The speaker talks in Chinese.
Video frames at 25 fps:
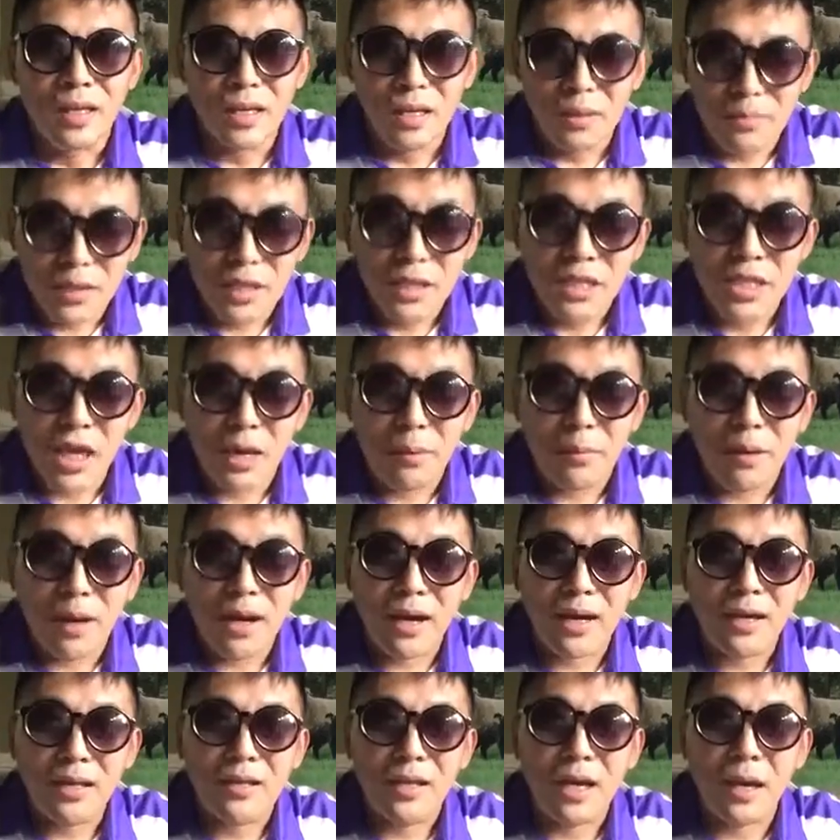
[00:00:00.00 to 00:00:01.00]
很明显
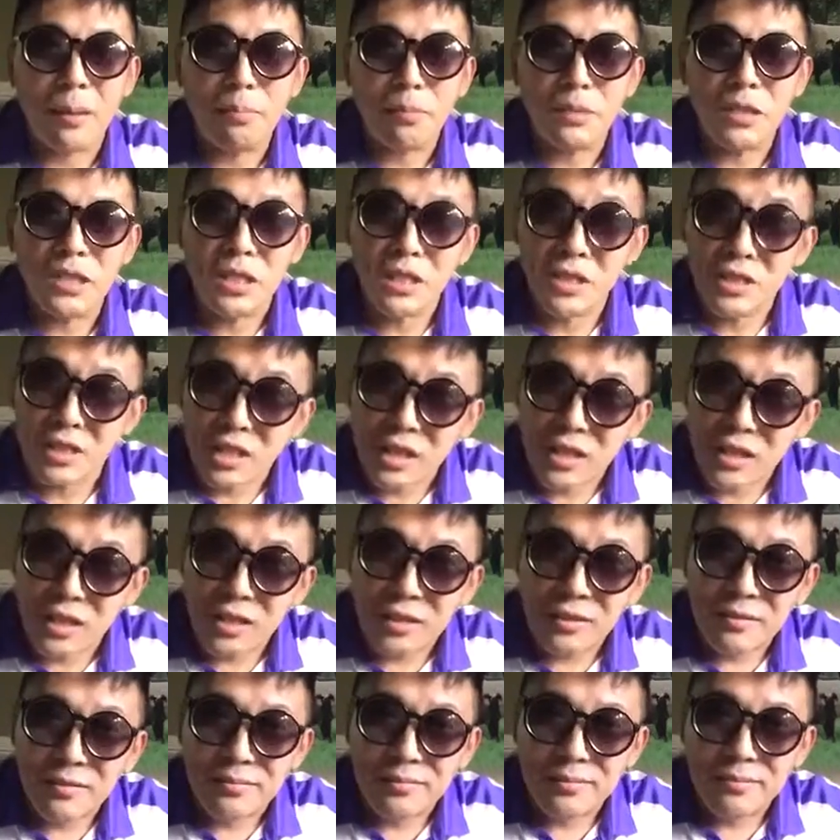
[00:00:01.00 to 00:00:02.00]
吧，他不信这些
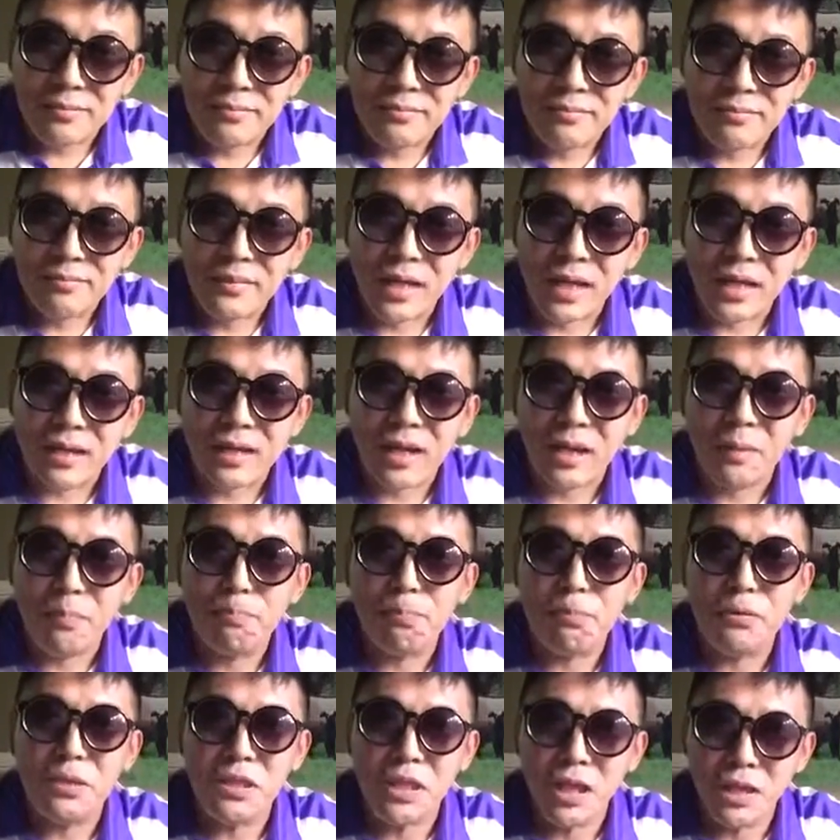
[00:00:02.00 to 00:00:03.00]
人，啊他
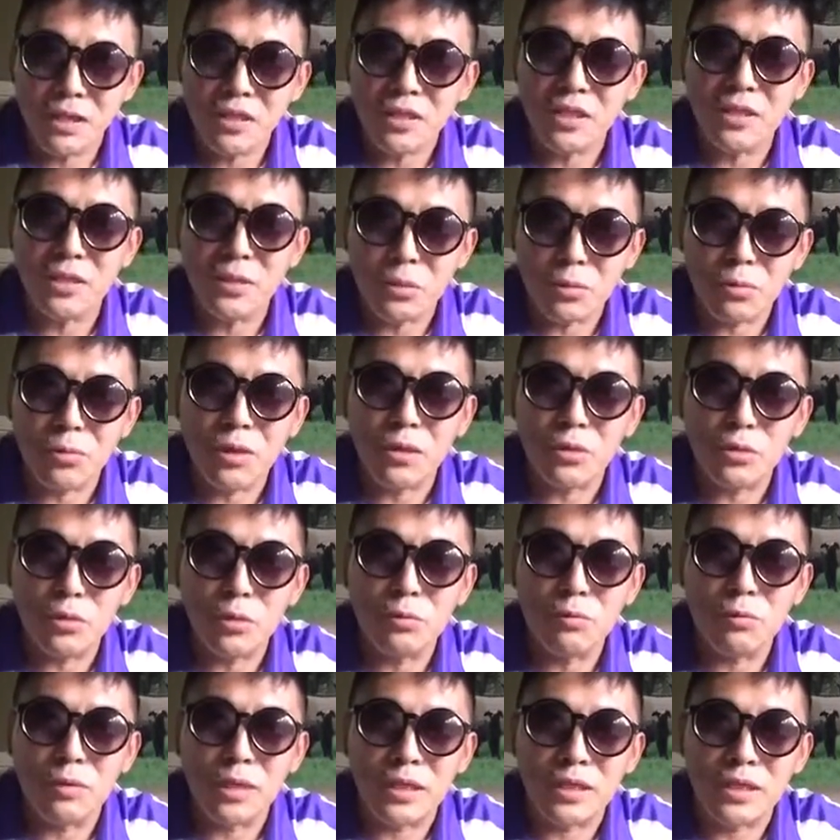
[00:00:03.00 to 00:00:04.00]
不相信中央
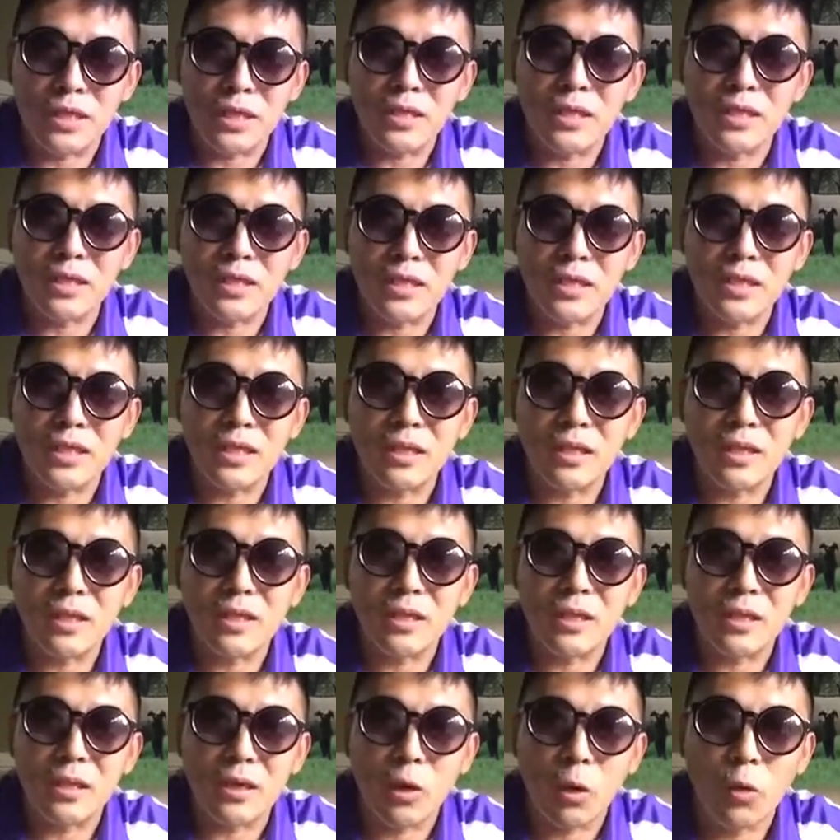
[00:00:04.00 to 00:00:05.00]
军委现在这
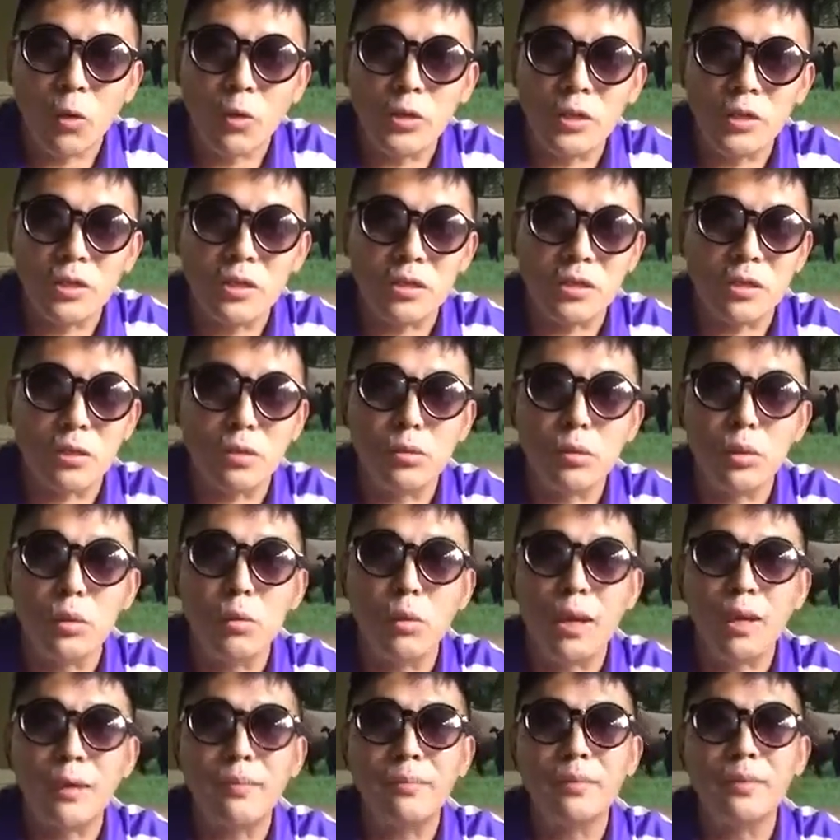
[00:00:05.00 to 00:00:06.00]
些高级指挥
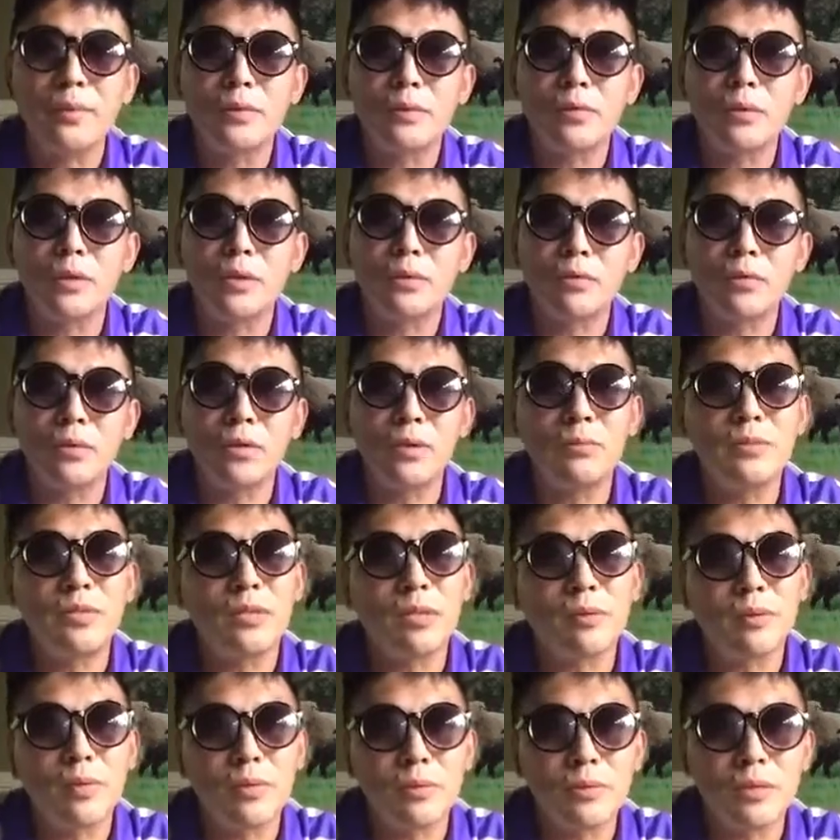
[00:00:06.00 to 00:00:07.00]
官，所以中国人民
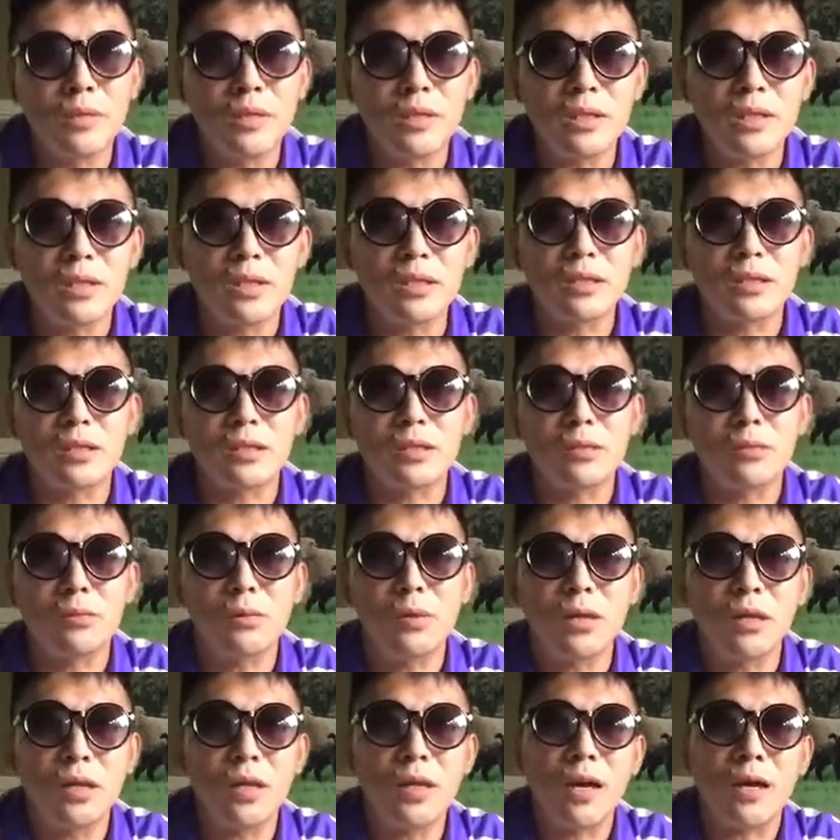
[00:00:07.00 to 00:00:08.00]
解放军的这个指
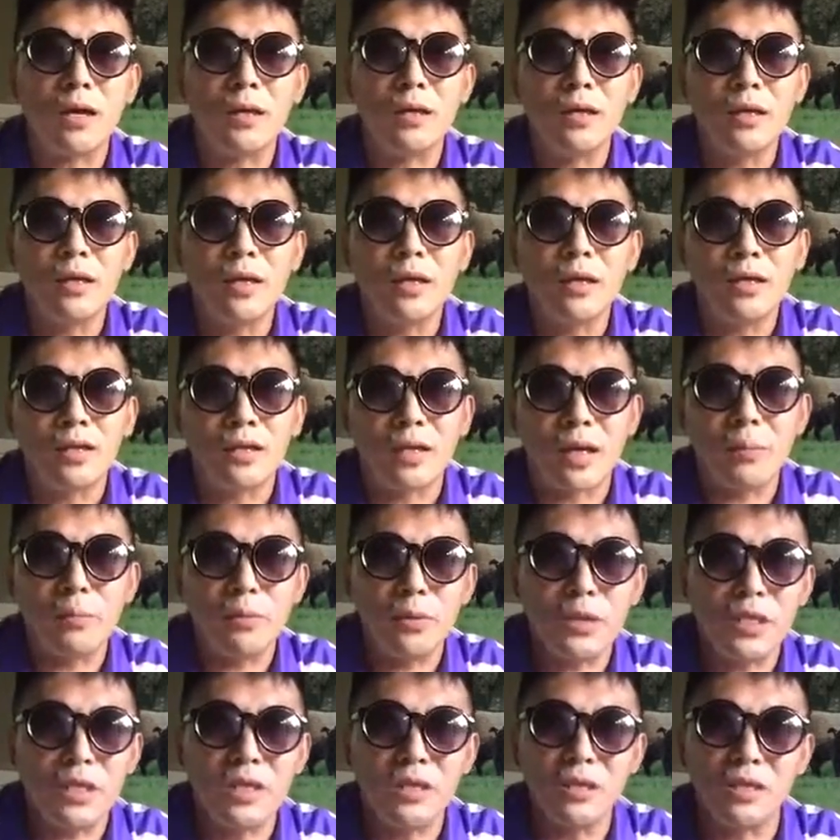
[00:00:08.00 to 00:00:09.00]
挥力量他
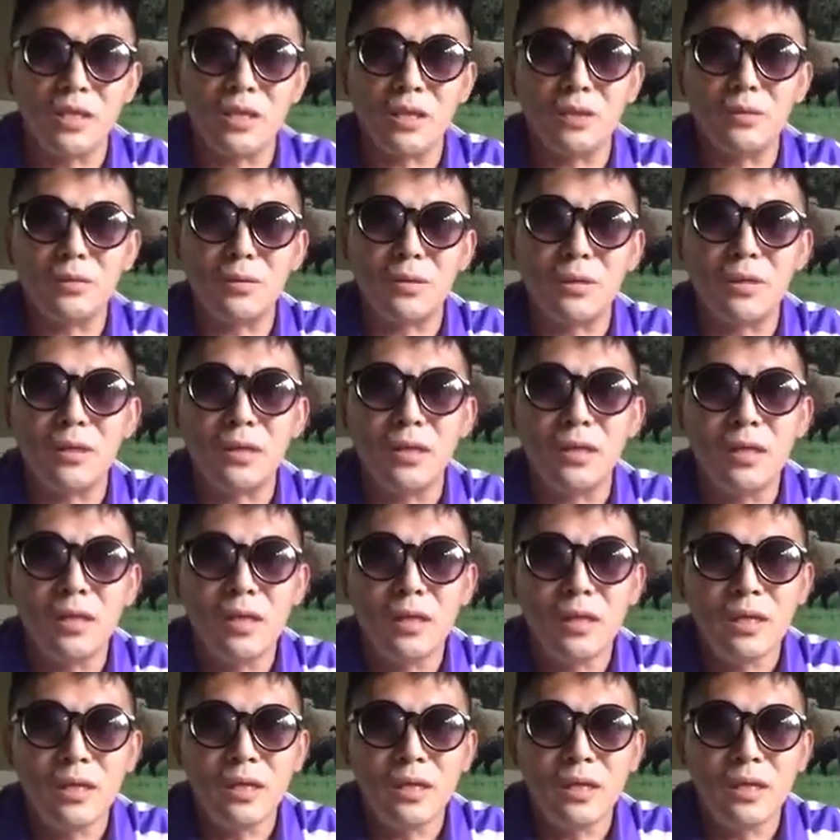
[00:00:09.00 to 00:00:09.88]
不信这个东西，